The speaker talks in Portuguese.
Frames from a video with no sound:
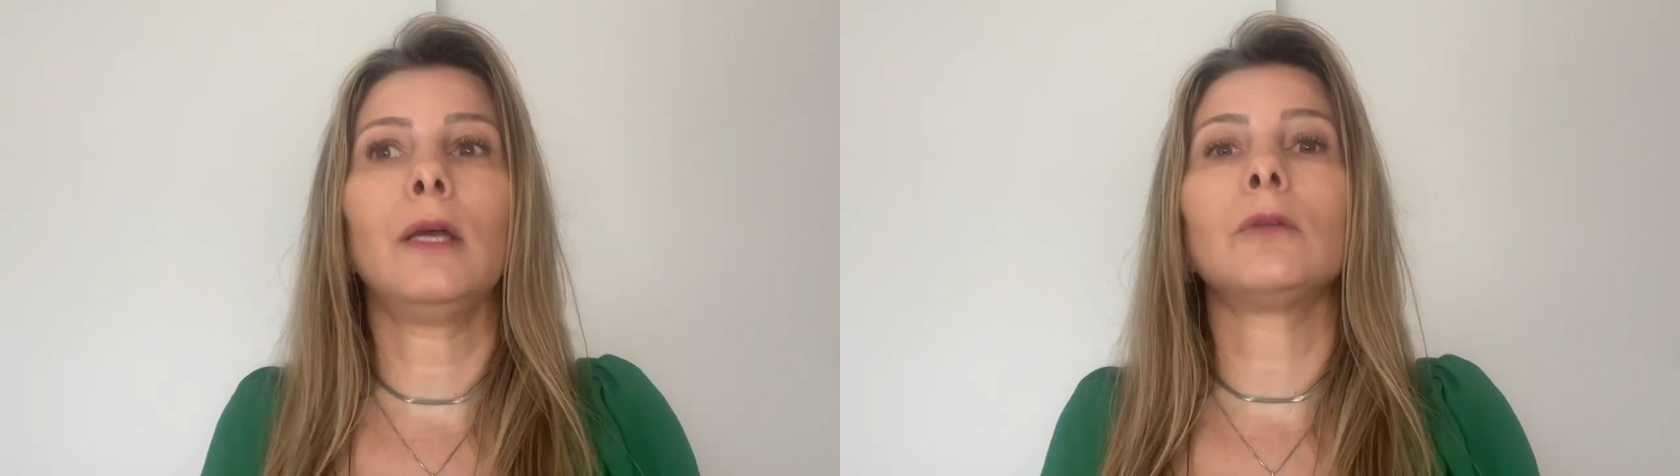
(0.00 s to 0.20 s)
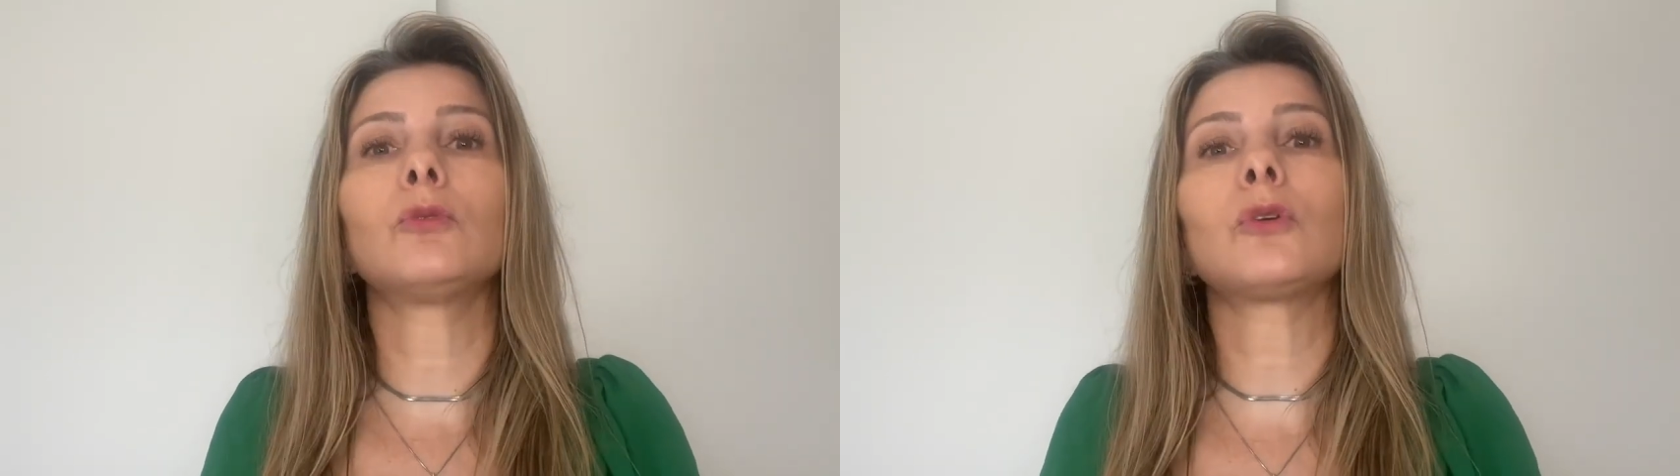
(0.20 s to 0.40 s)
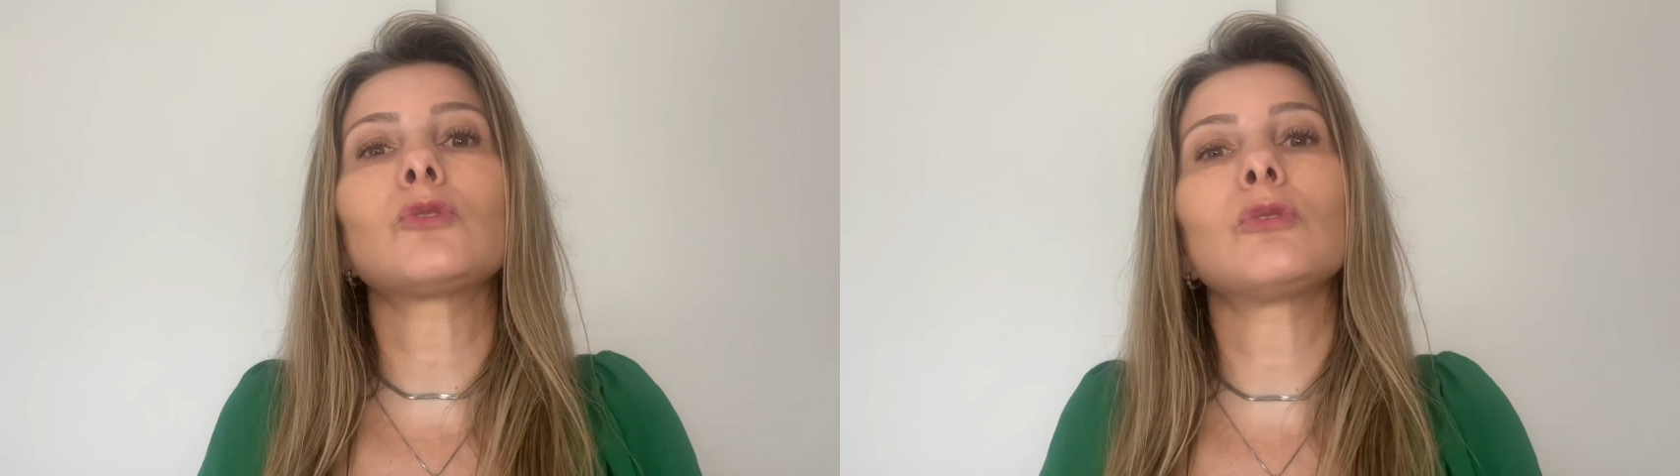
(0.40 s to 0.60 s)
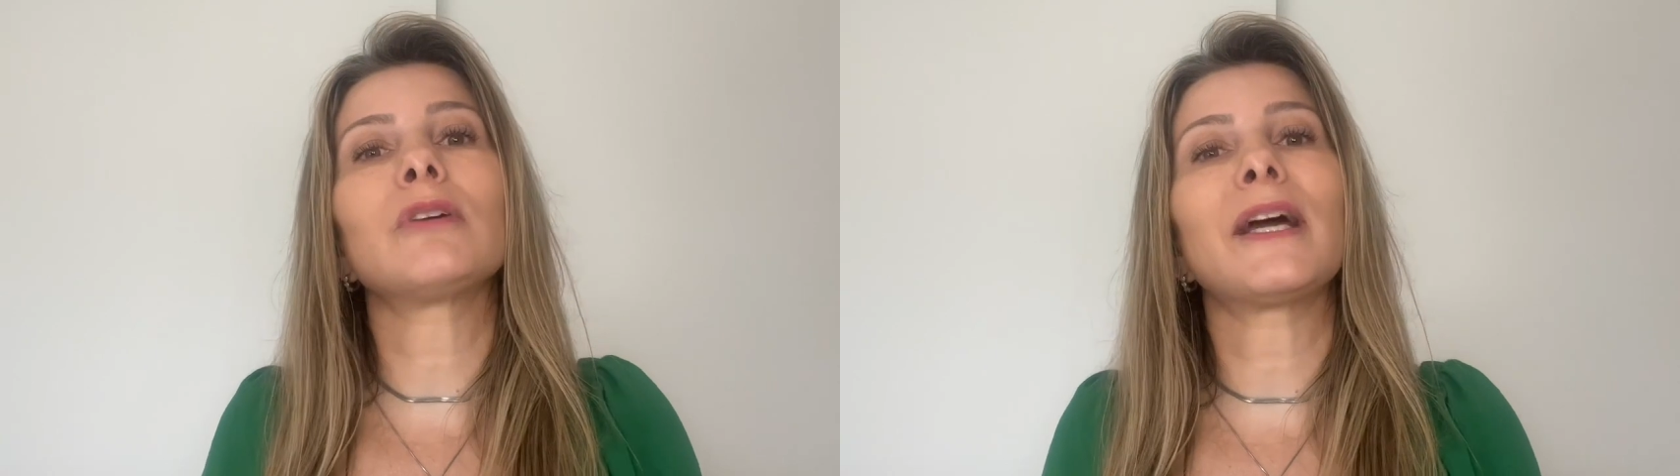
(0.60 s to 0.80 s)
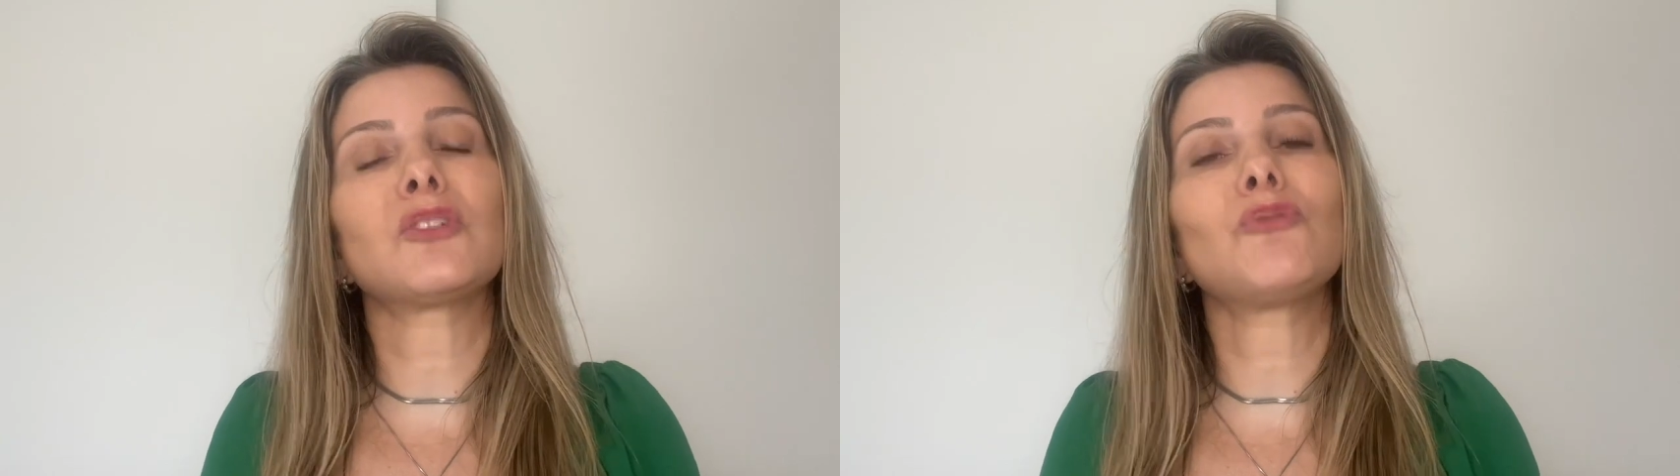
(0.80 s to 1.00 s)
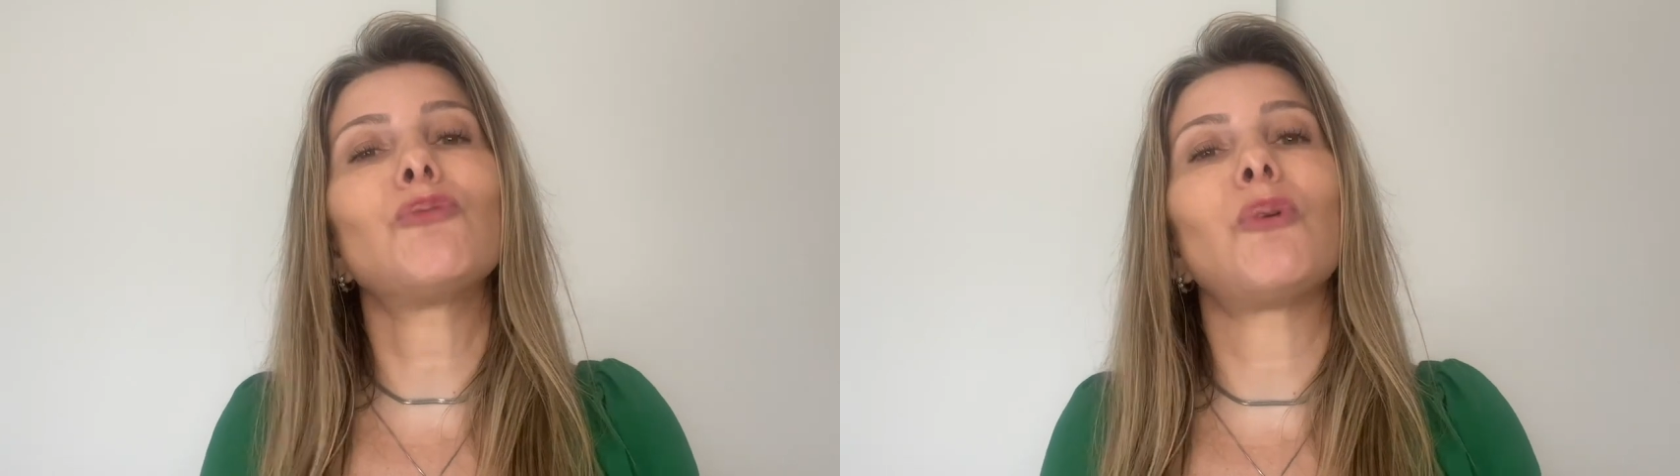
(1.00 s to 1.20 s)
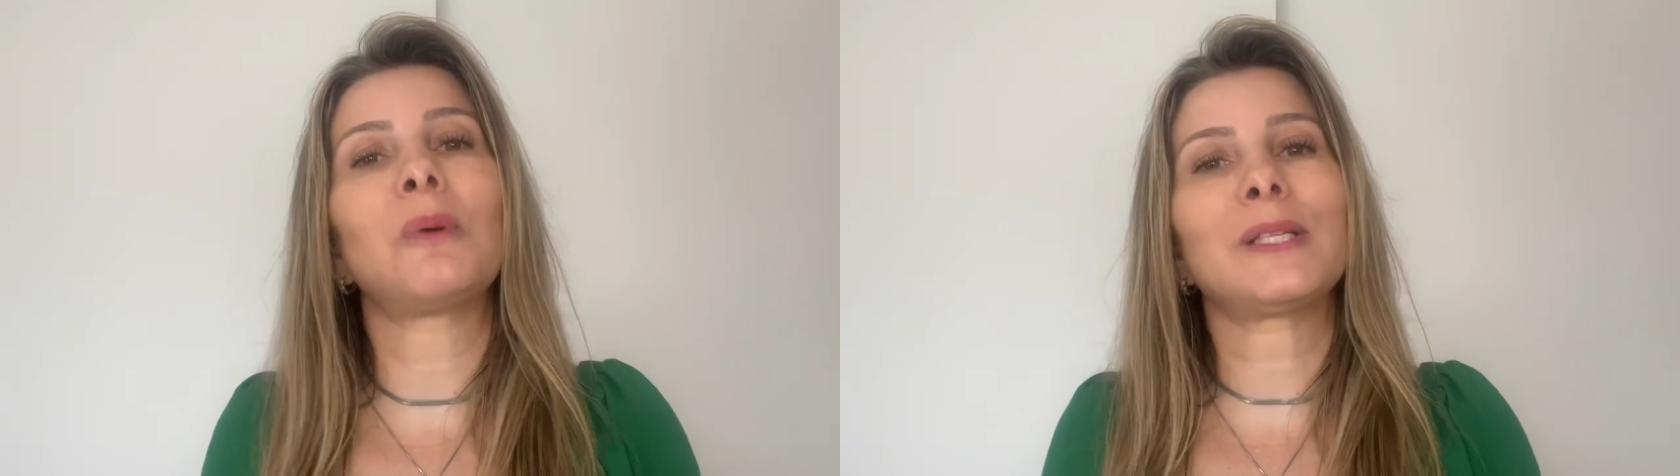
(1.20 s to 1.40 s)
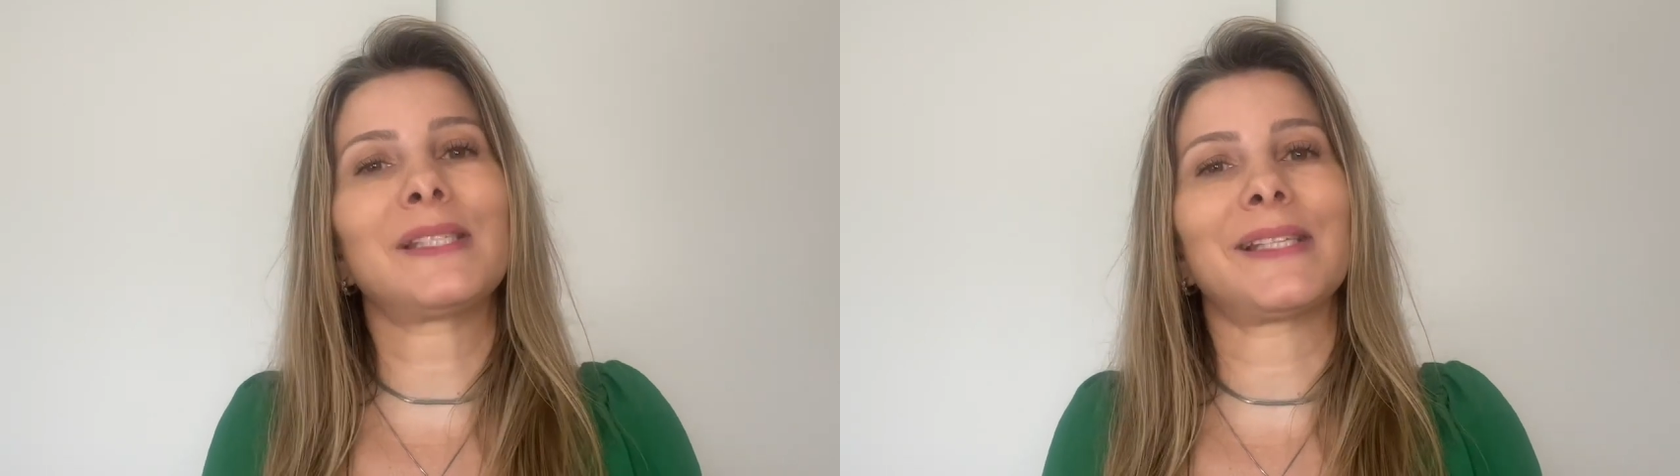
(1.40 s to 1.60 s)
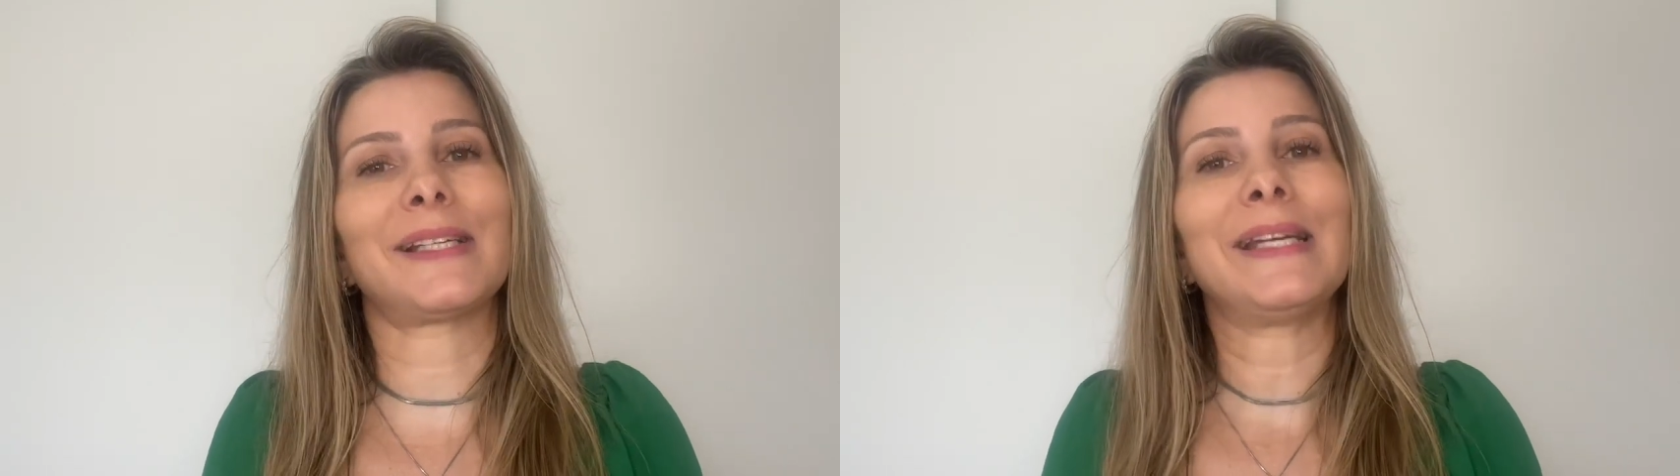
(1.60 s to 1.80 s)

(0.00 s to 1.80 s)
do nosso lugar de força